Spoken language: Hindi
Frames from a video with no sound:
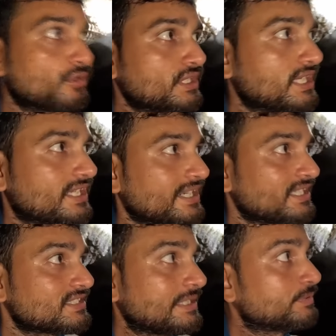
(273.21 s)
दुनिया का
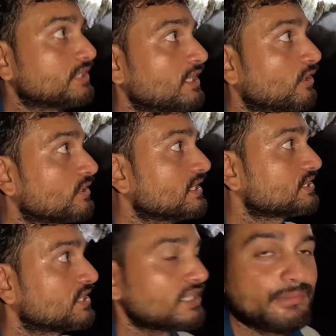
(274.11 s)
सबसे
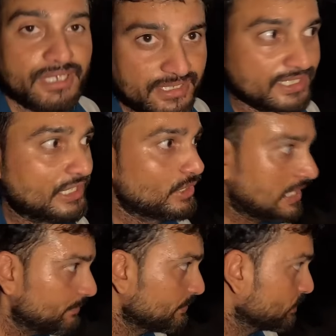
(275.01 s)
लॉन्गेस्ट नमक का केव
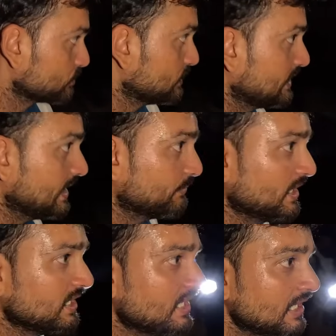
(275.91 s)
यहाँ पे मौजूद है ईरान
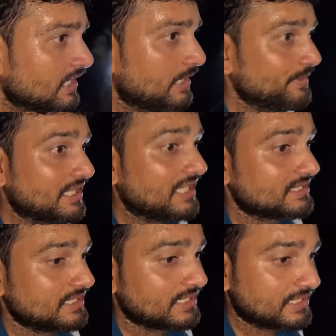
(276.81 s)
में अब यहाँ
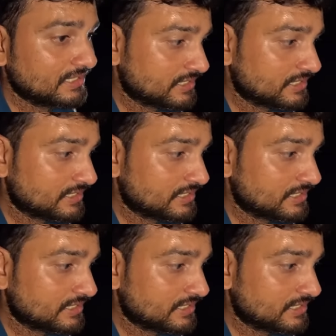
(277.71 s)
से अगर